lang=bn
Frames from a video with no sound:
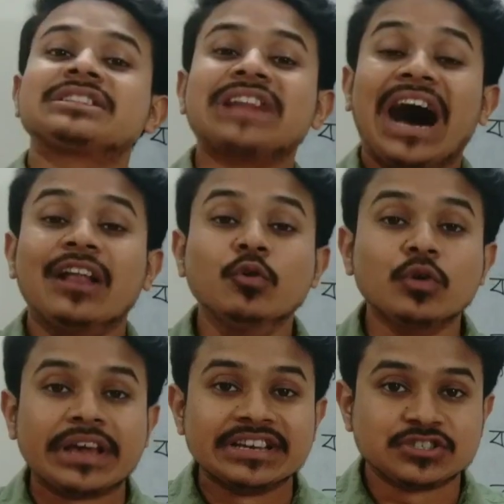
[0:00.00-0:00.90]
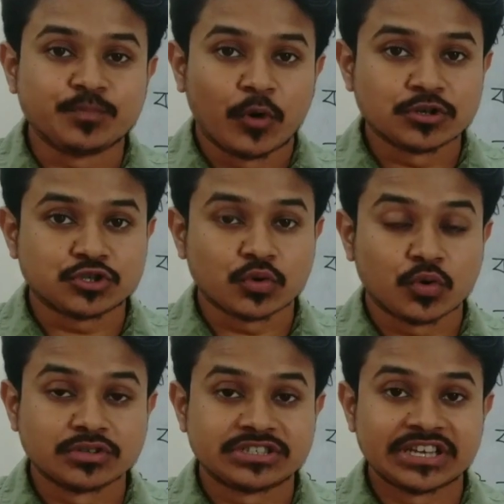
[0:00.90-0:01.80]
তালুকে স্পর্শ
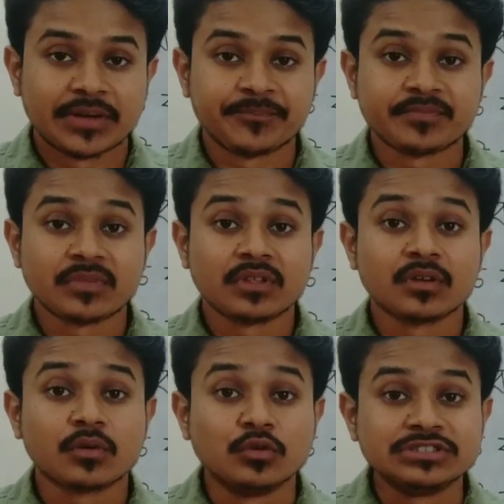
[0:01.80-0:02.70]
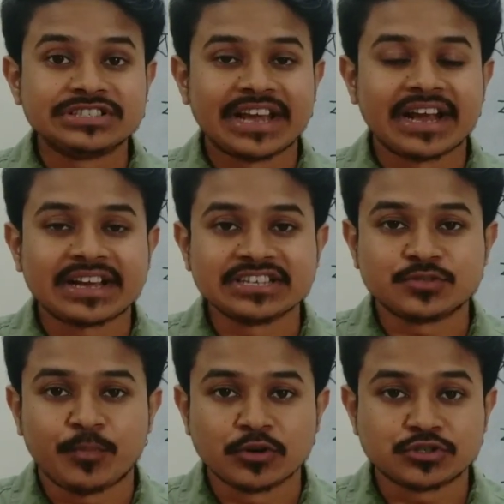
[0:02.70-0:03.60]
করছে কোন জায়গাকে
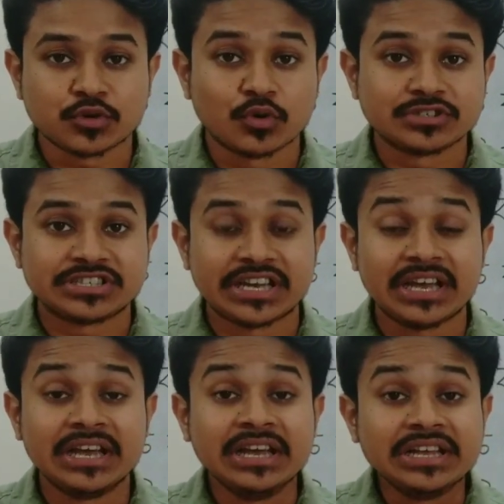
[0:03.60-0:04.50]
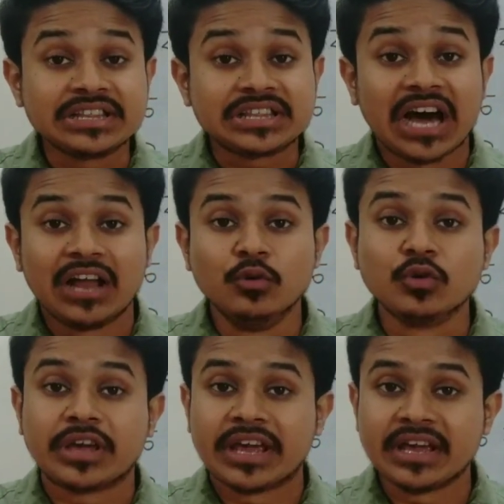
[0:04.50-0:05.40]
স্পর্শ করছে
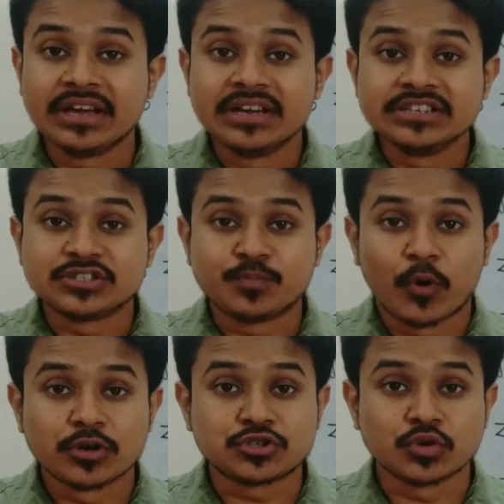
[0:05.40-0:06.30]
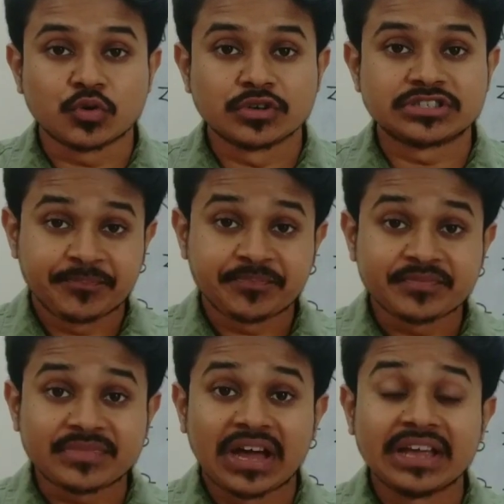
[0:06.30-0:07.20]
তালুকে স্পর্শ করছে
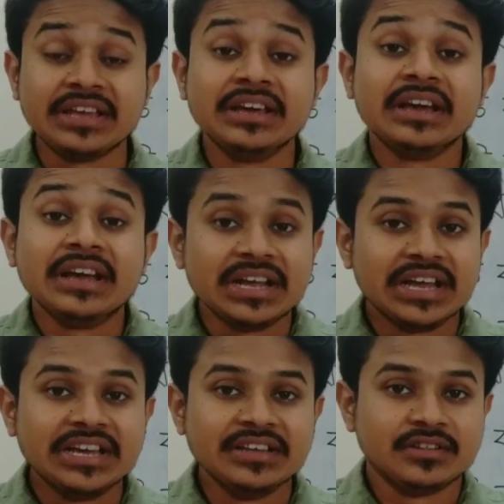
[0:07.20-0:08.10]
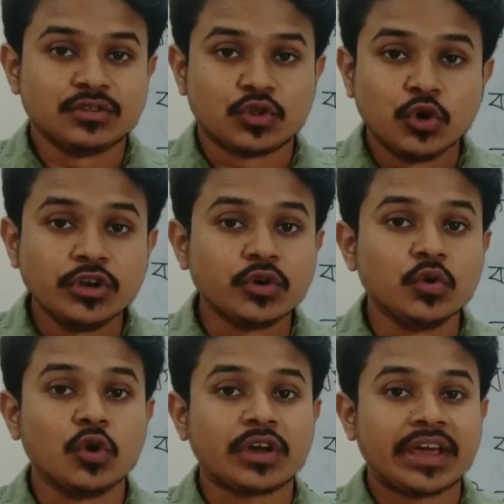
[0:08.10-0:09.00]
তাই এই
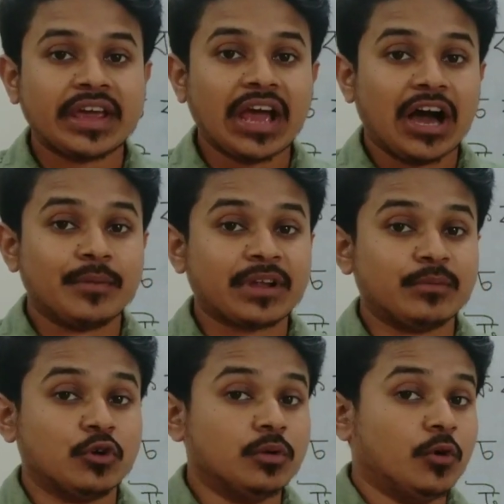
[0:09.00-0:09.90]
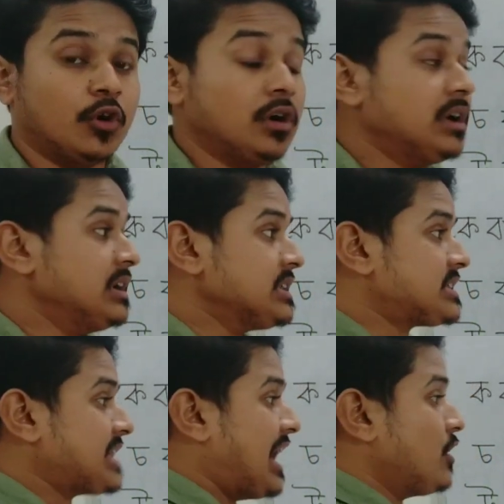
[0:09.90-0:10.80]
ধ্বনিগুলোকে আমরা বলবো
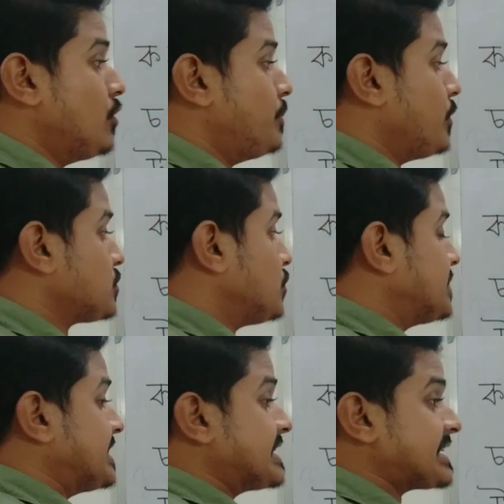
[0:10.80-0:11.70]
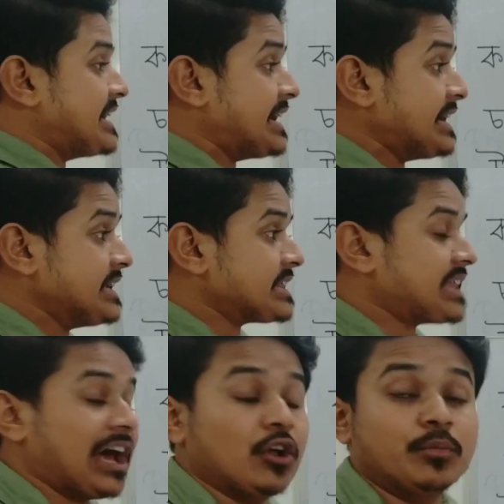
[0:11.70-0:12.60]
তালব্য ধ্বনি কি
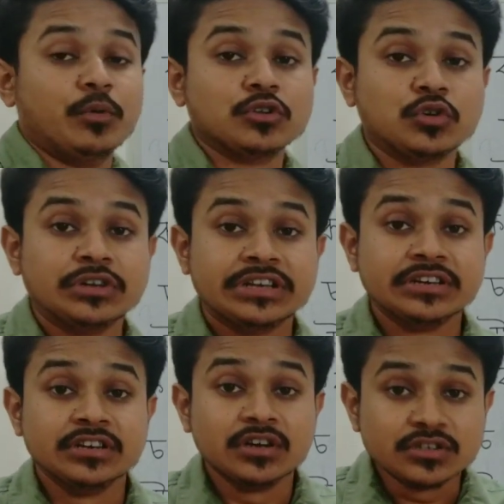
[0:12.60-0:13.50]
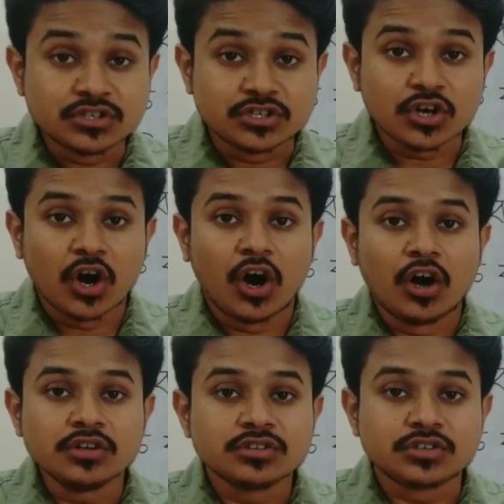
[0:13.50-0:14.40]
তালব্য ধ্বনি চ
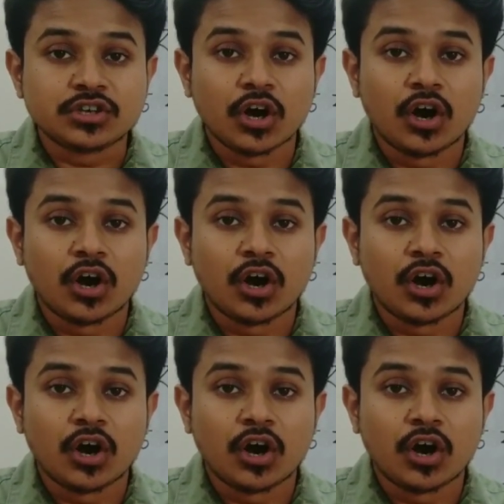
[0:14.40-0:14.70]
ছ